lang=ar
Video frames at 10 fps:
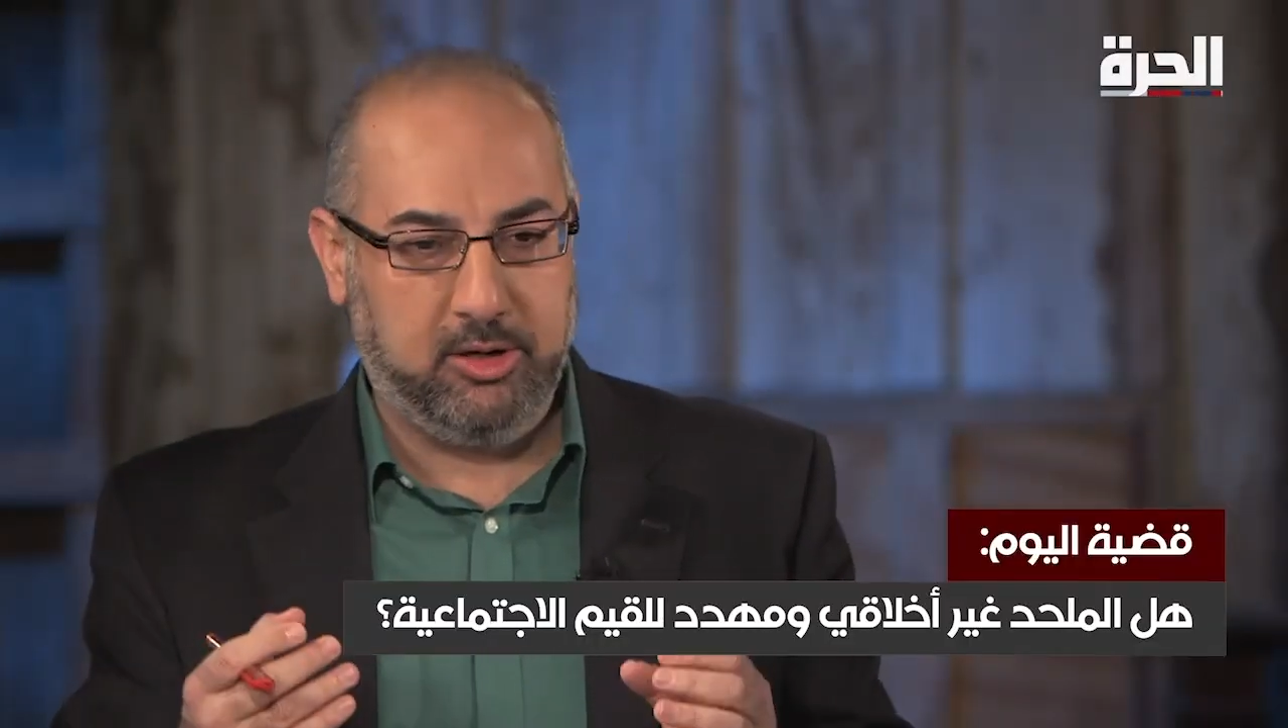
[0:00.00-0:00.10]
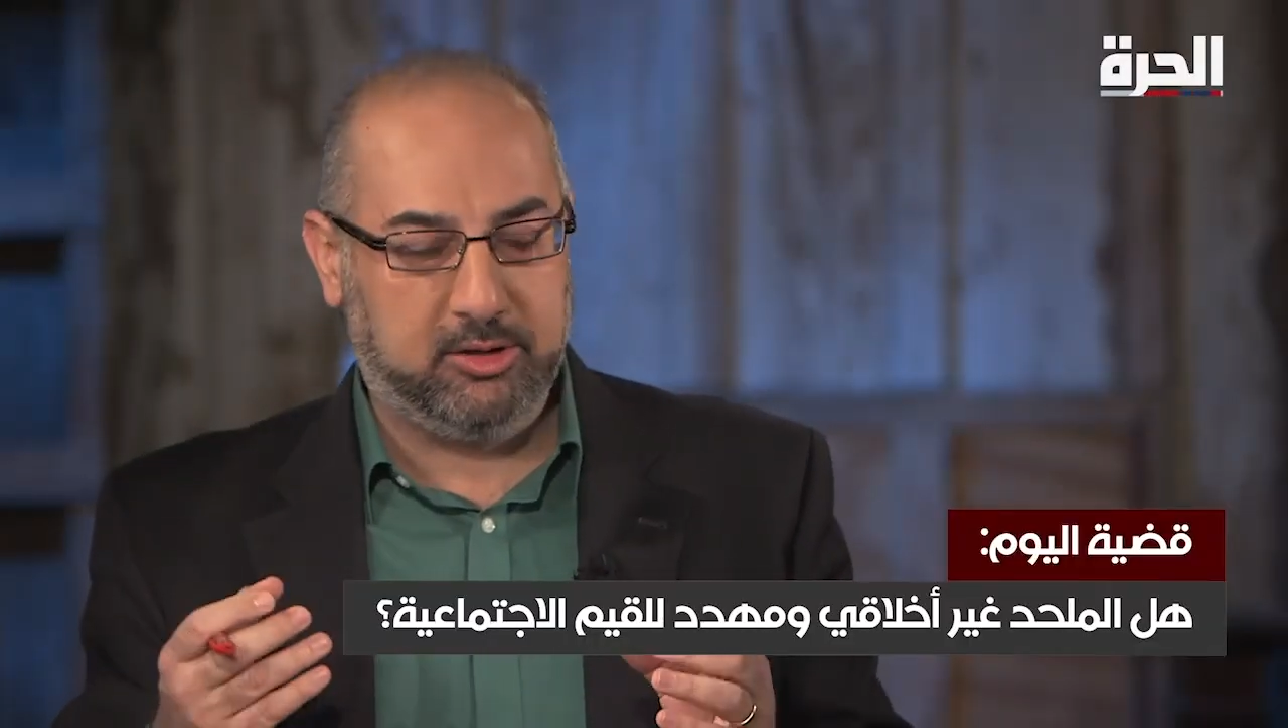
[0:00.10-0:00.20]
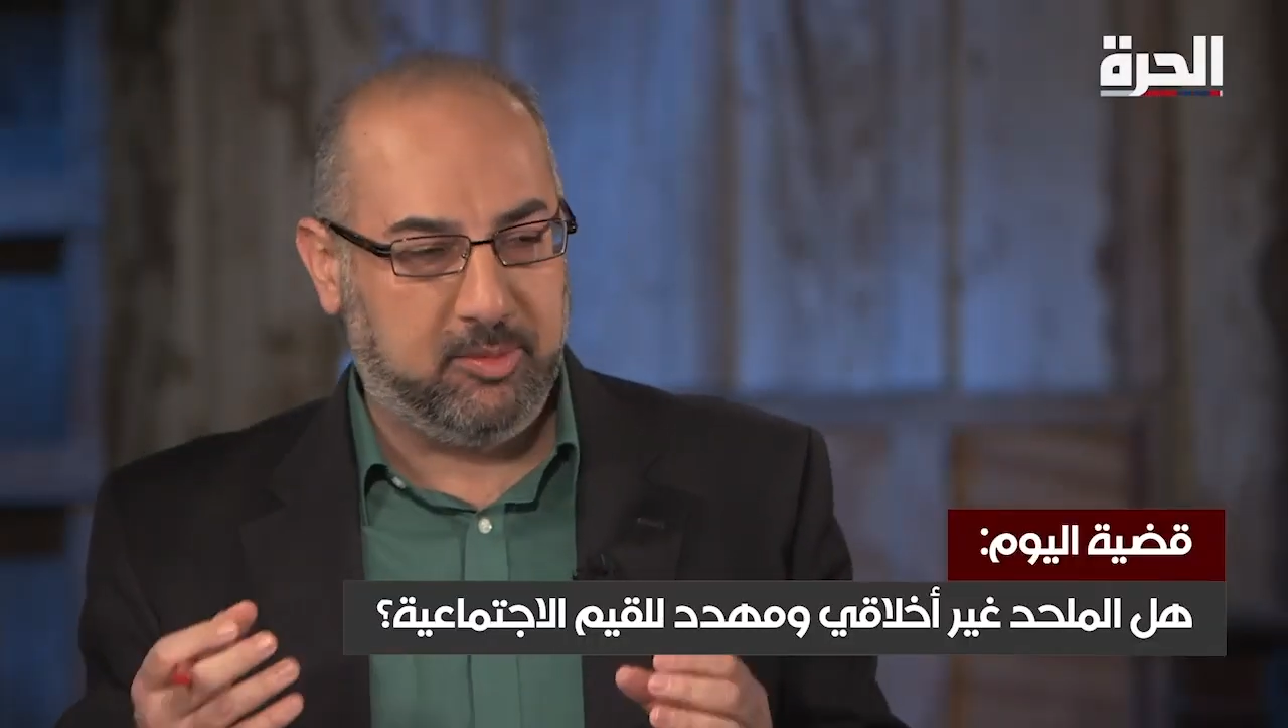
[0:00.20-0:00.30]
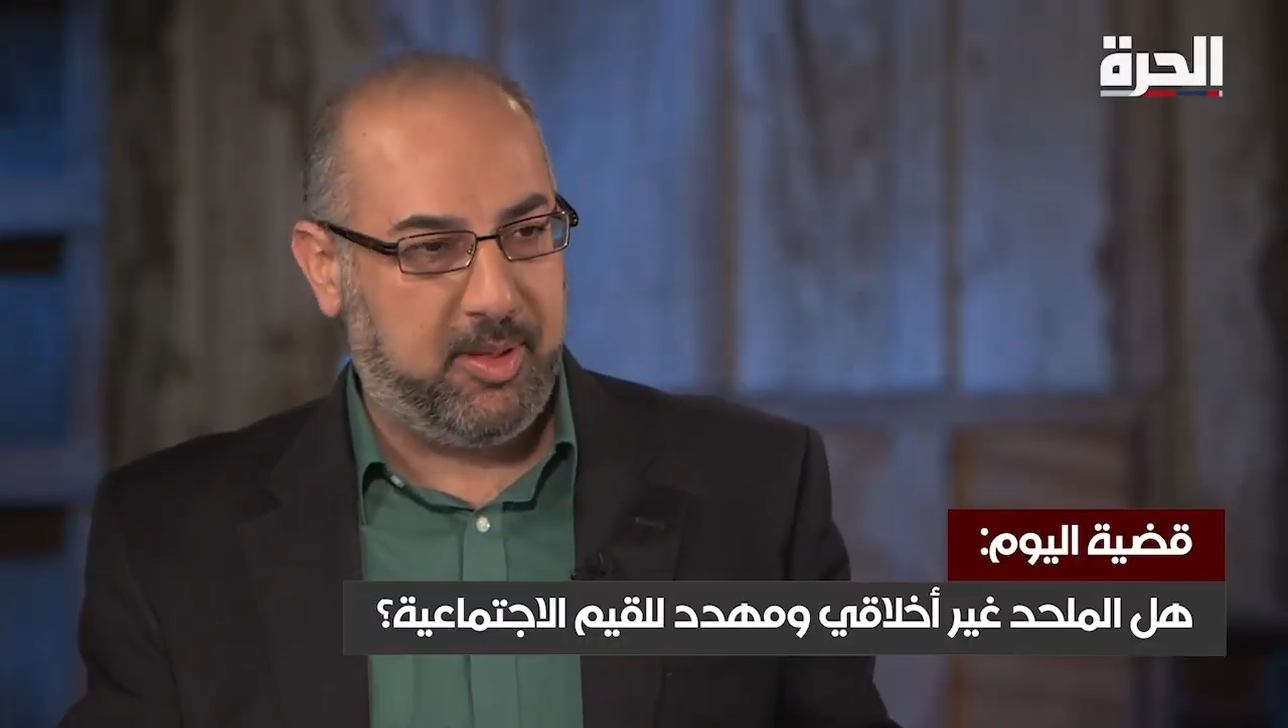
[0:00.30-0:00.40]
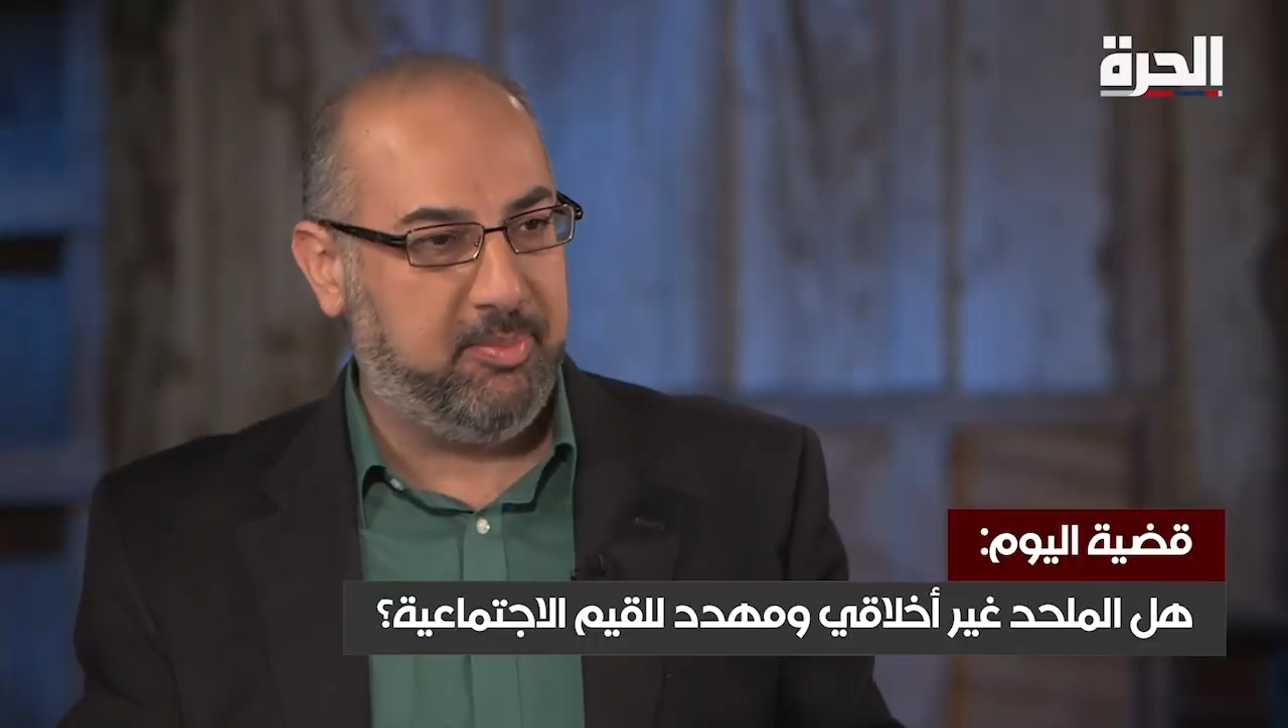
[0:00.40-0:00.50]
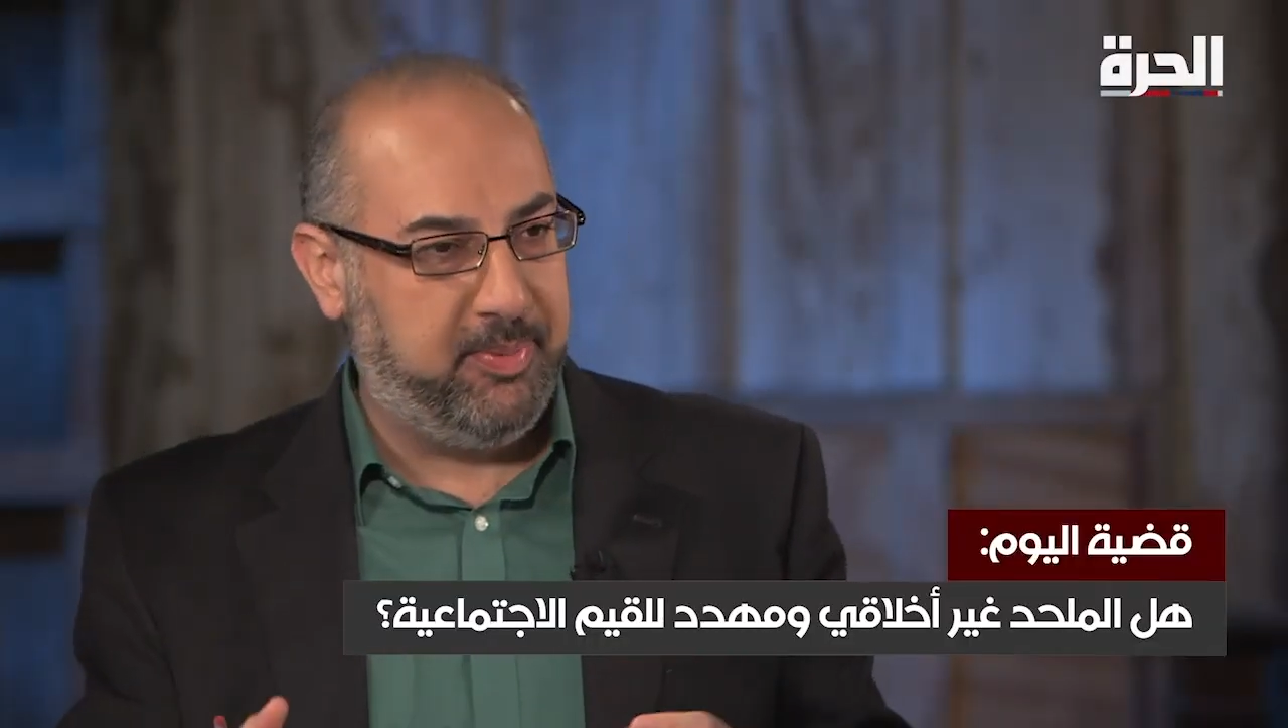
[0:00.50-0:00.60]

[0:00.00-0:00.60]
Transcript: الارتباط